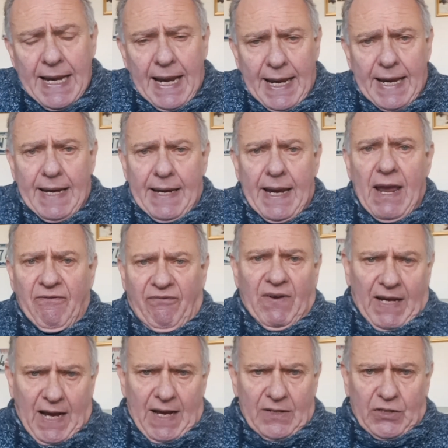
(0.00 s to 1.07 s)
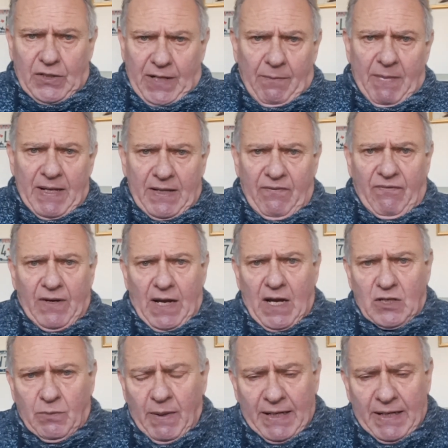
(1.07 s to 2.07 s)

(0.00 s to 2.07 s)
e efficaci, realmente efficaci.